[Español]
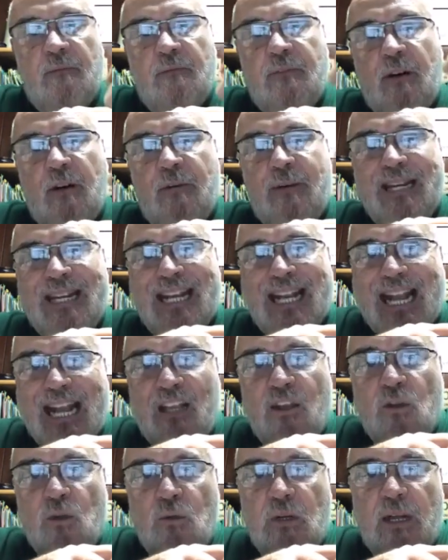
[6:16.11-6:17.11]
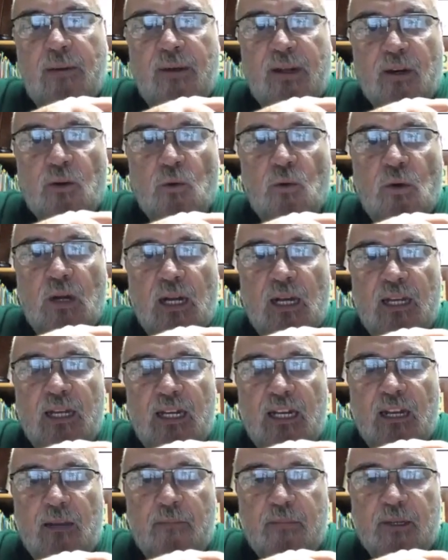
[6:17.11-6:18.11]
fabricando una verruga
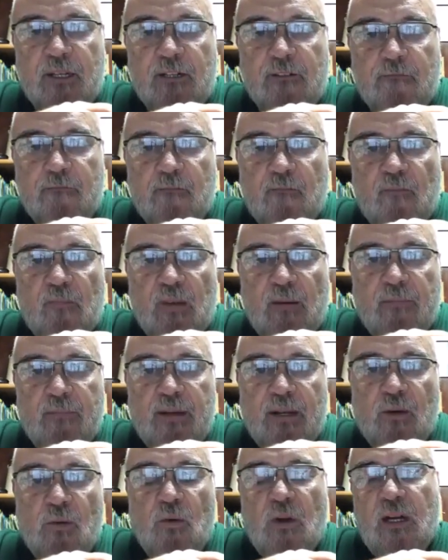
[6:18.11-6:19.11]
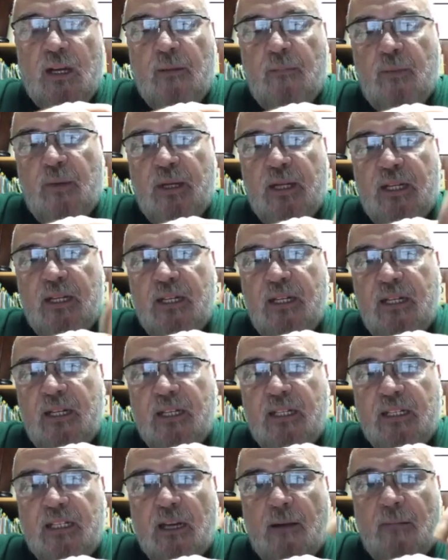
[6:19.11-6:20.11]
en la piel. Verrugas que pueden ir
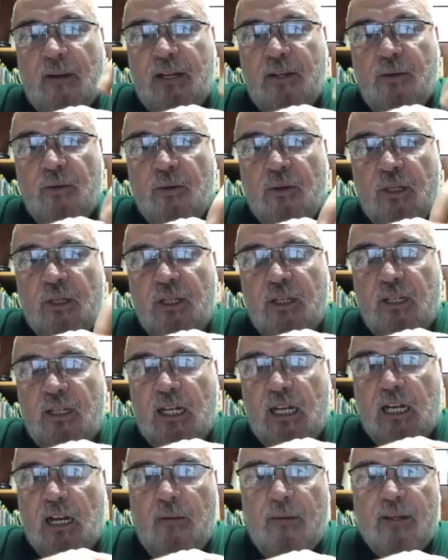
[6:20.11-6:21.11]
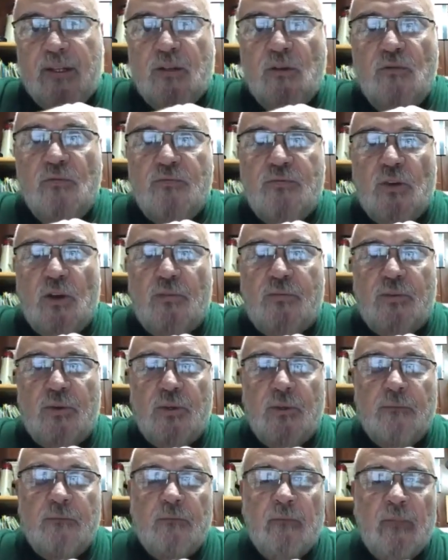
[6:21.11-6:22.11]
del tamaño de la cabeza de un
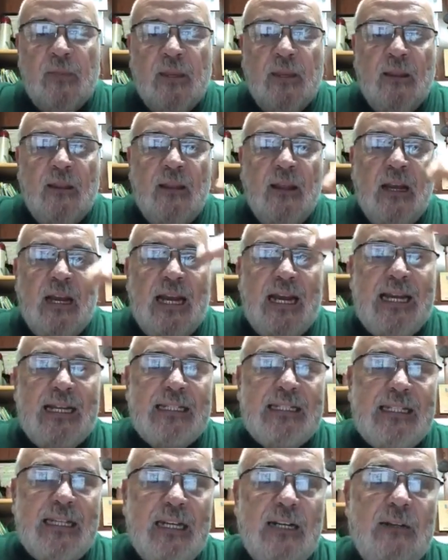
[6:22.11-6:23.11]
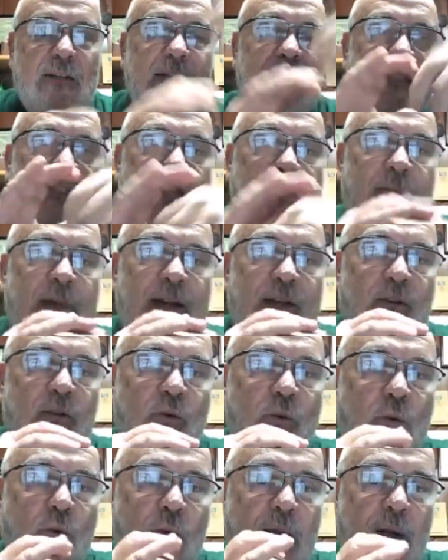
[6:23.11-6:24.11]
fósforo hasta el tamaño
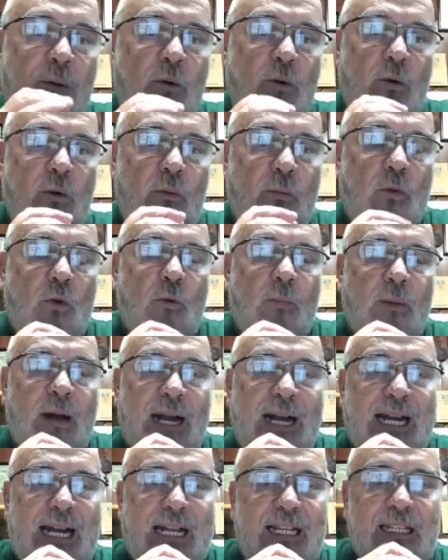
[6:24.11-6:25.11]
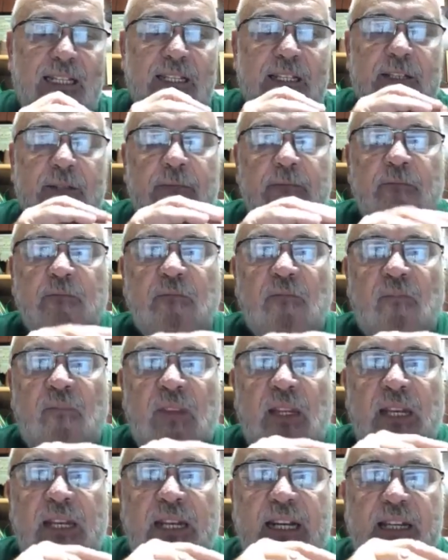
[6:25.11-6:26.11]
de un huevo o, más grandes.
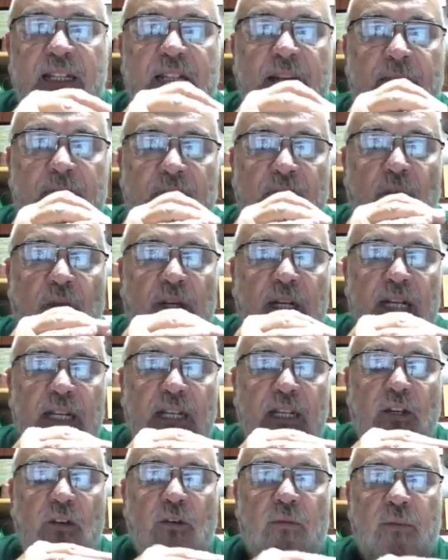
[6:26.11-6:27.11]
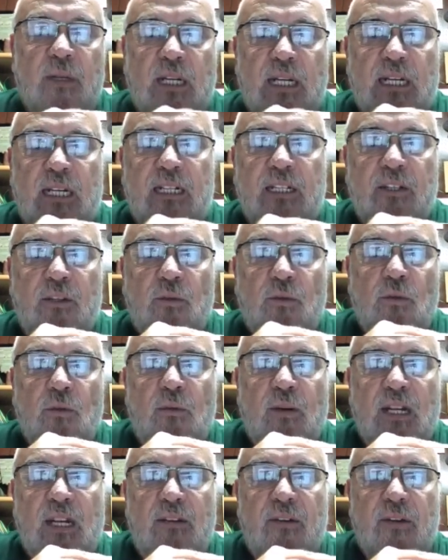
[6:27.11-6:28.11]
En ese video que les digo, en mi canal de
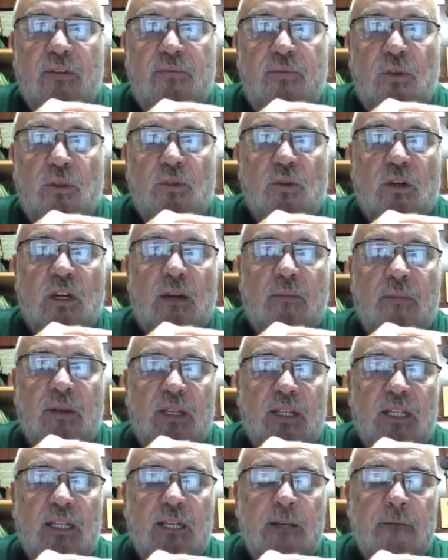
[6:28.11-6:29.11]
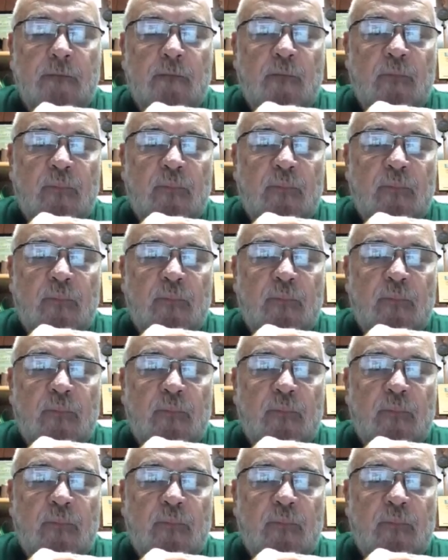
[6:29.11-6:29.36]
YouTube, van a ver fotos realmente